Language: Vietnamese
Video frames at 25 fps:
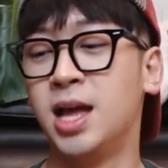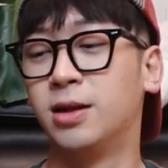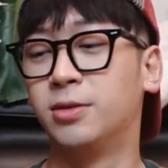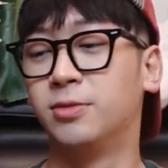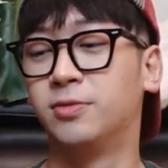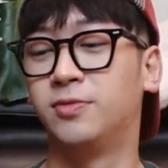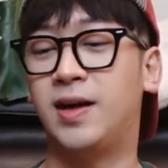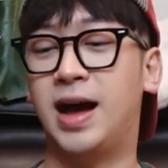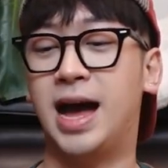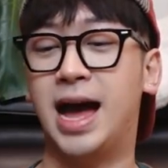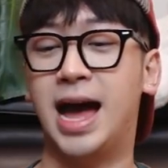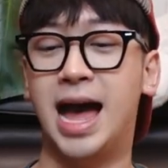
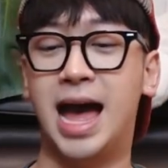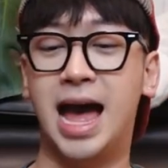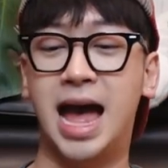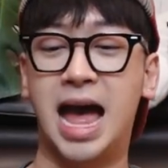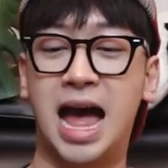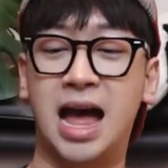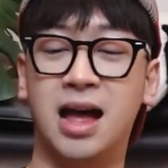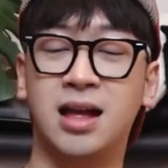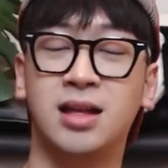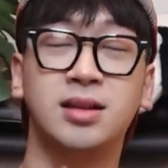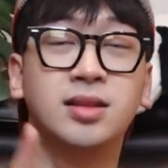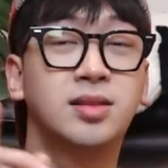
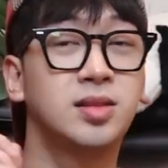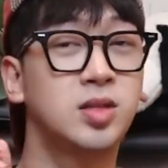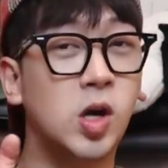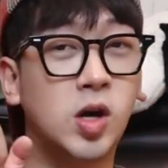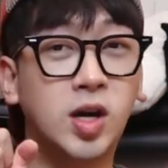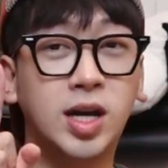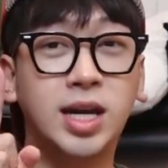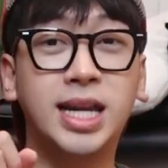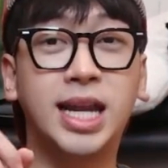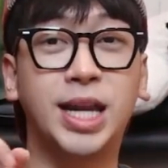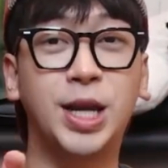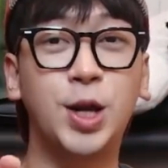Và trước
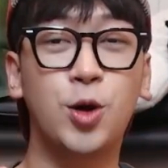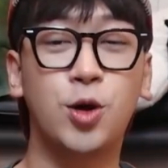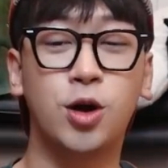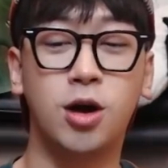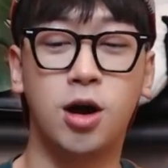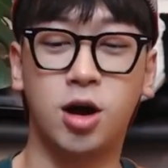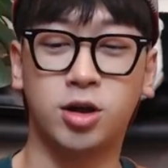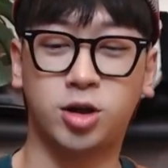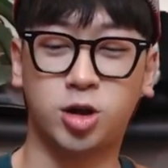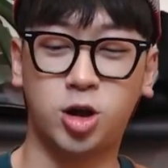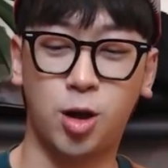khi đến đồ ngọt